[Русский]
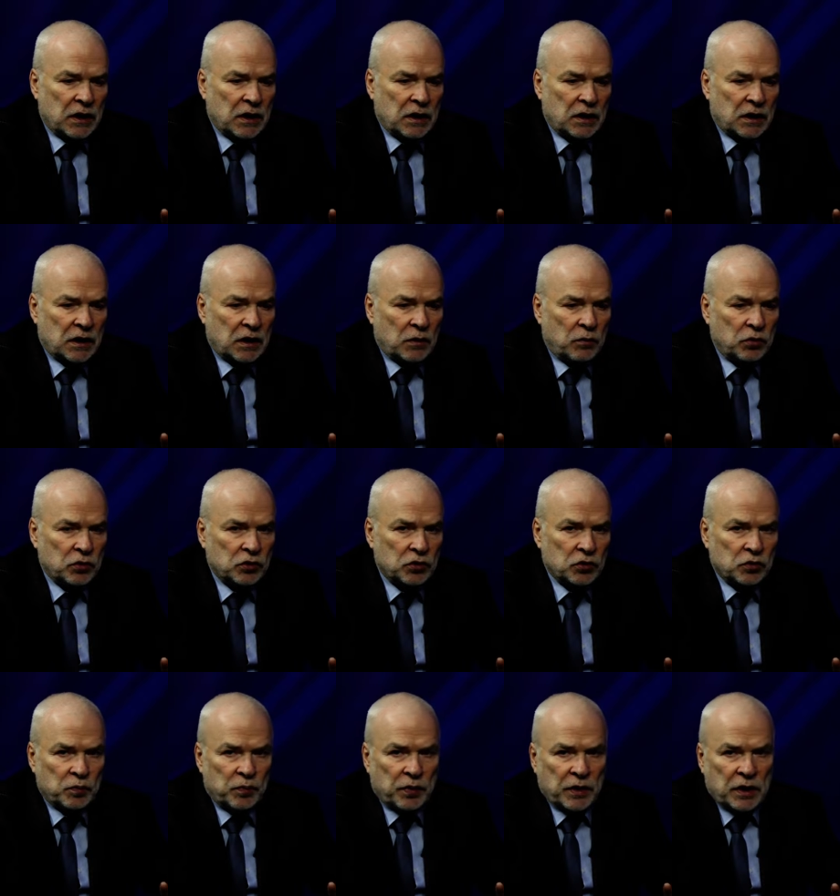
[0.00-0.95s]
а,
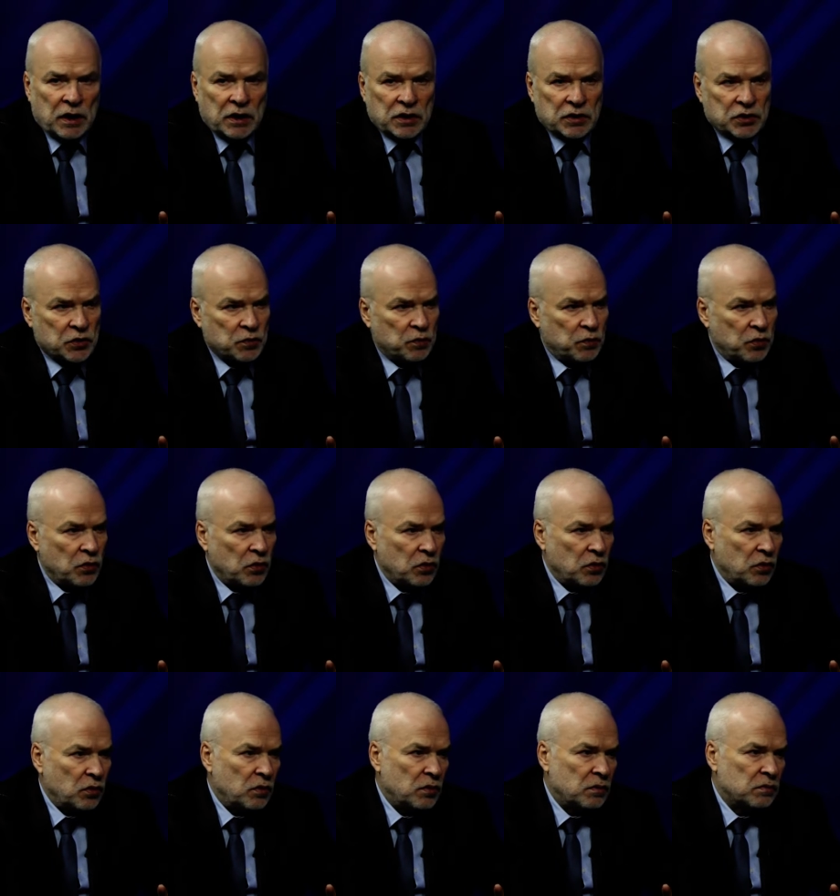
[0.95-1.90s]
работают по
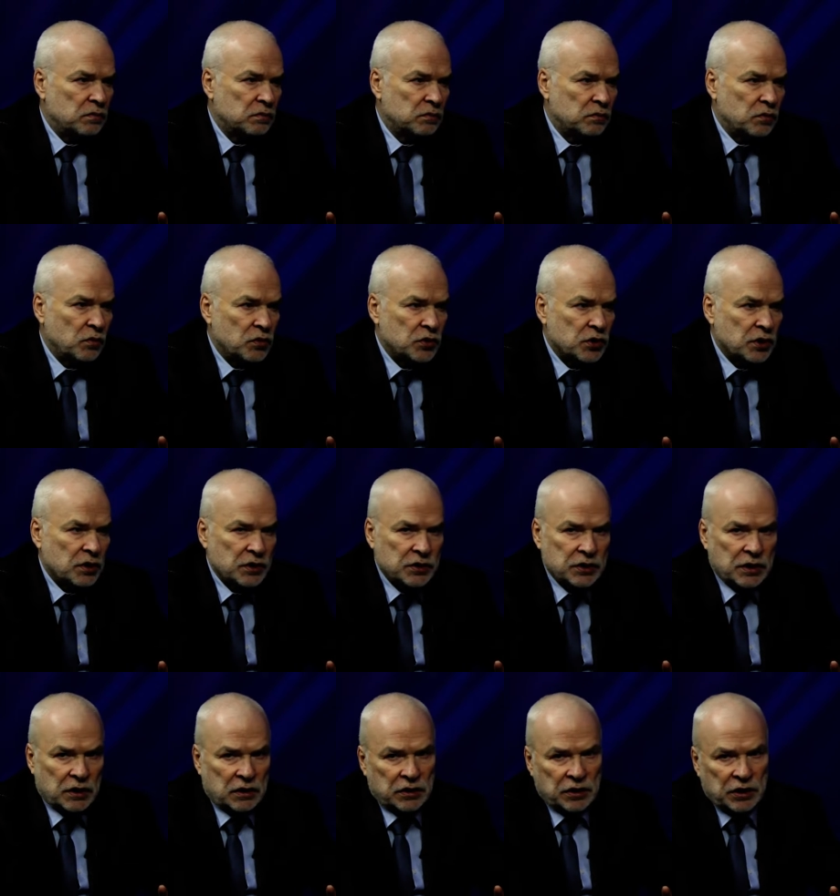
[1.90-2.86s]
сбору мусора
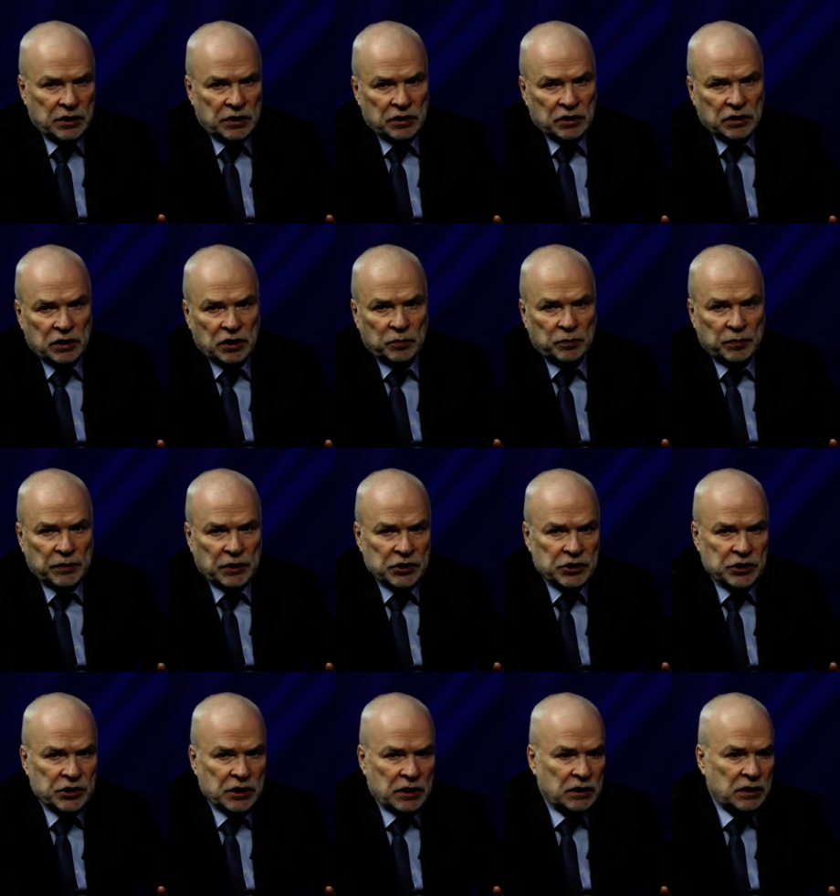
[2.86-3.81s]
с контейнерных
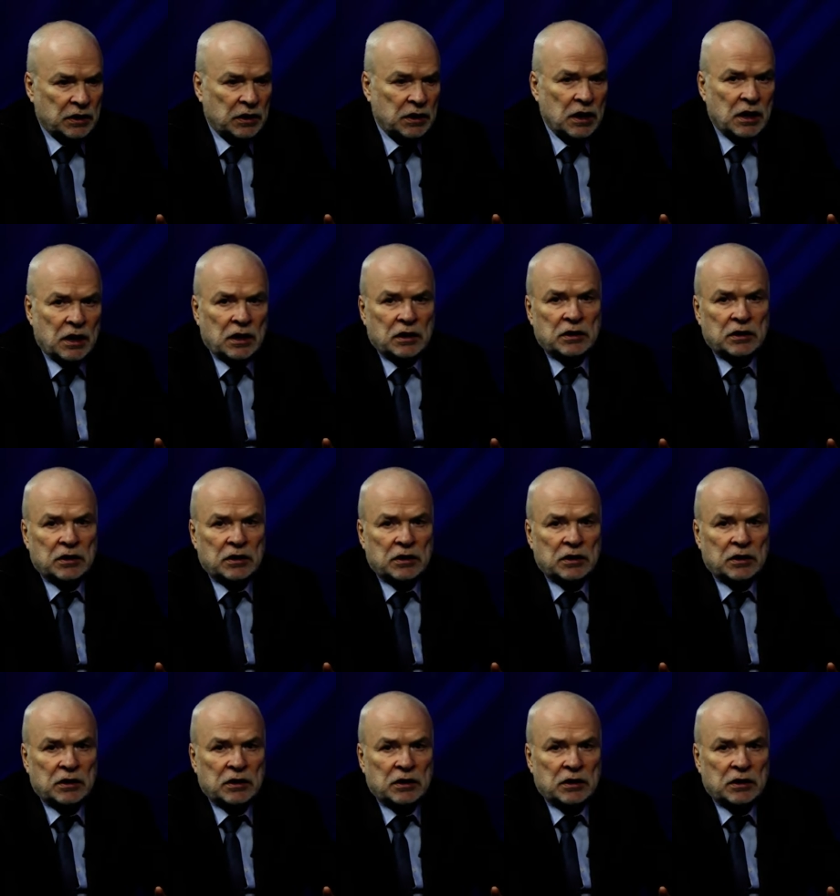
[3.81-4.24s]
площадок.